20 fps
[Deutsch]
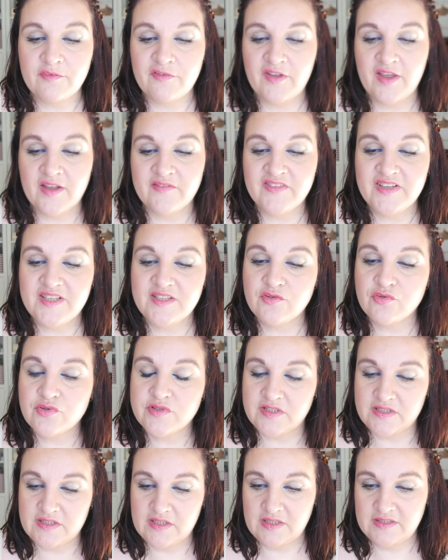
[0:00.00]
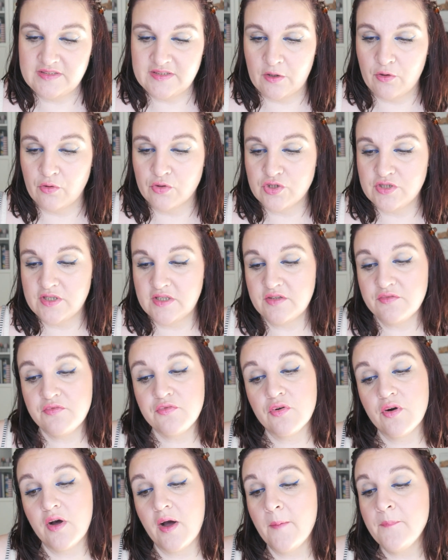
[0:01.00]
Fernsehen, du sicherlich auch. Stell dir
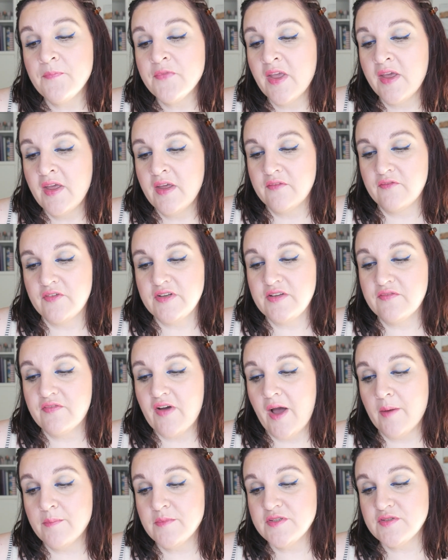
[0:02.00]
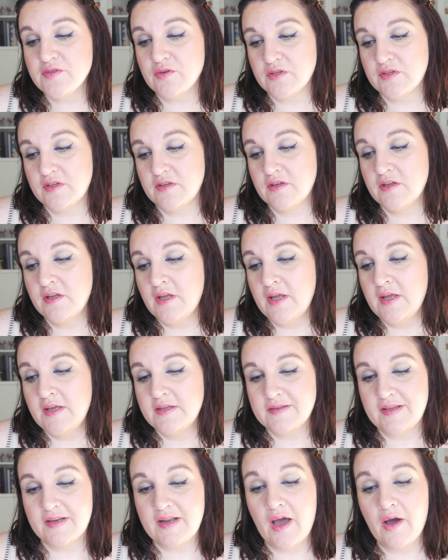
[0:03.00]
vor, wie die warme Sonne
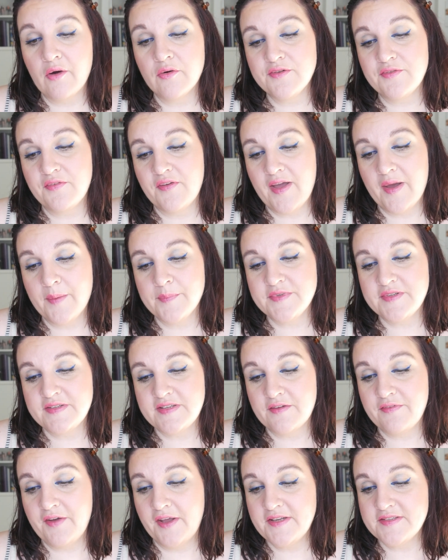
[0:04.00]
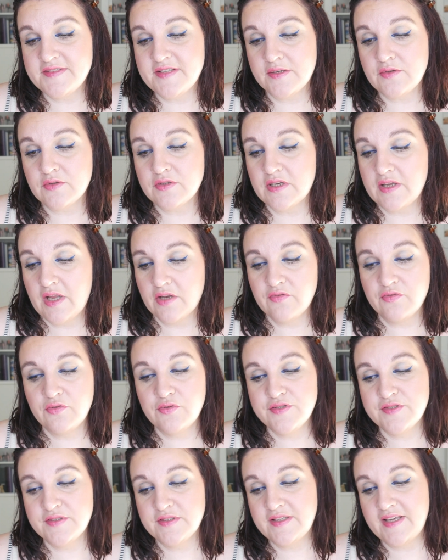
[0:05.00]
deine Haut wärmt, der feine Sand unter deinen
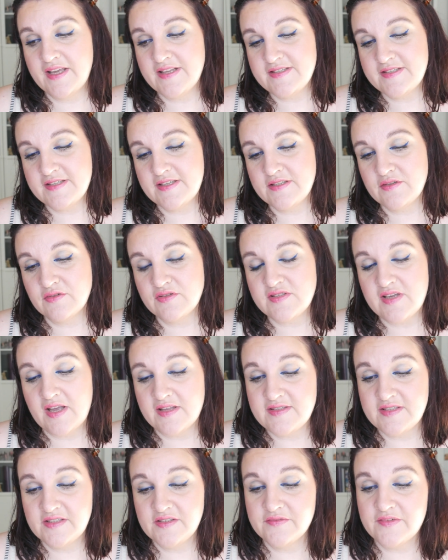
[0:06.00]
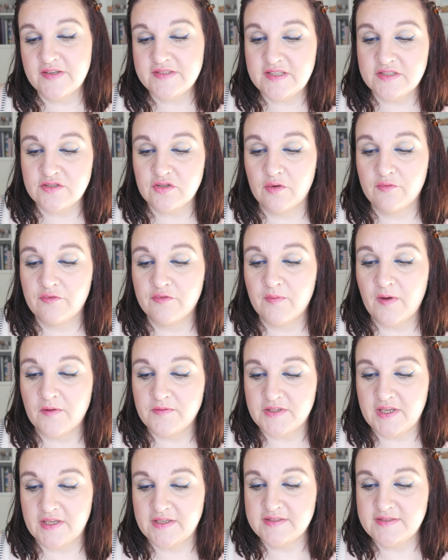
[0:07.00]
Füßen kitzelt und salzige Wassertropfen auf
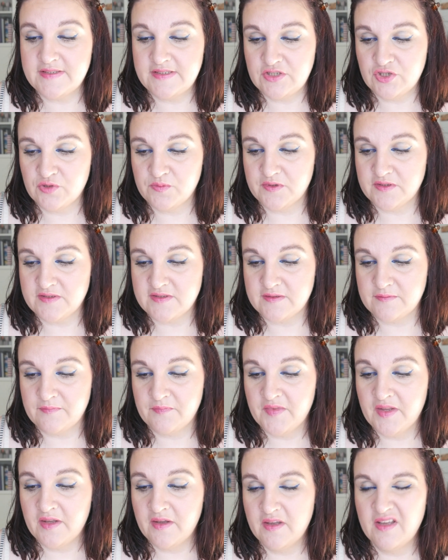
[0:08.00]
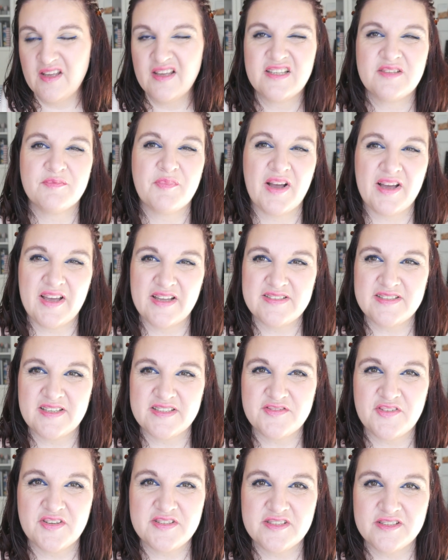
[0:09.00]
dein Gesicht spritzen. Ich mag kein
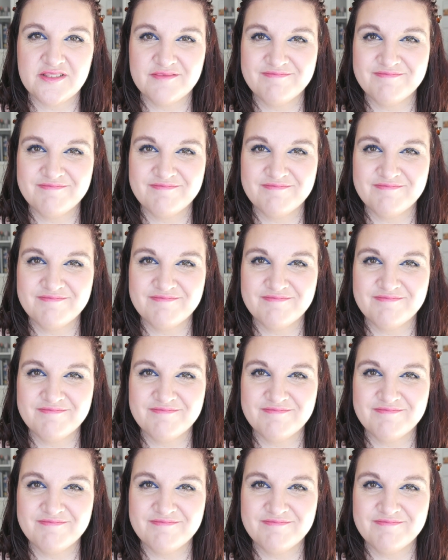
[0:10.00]
Salzwasser.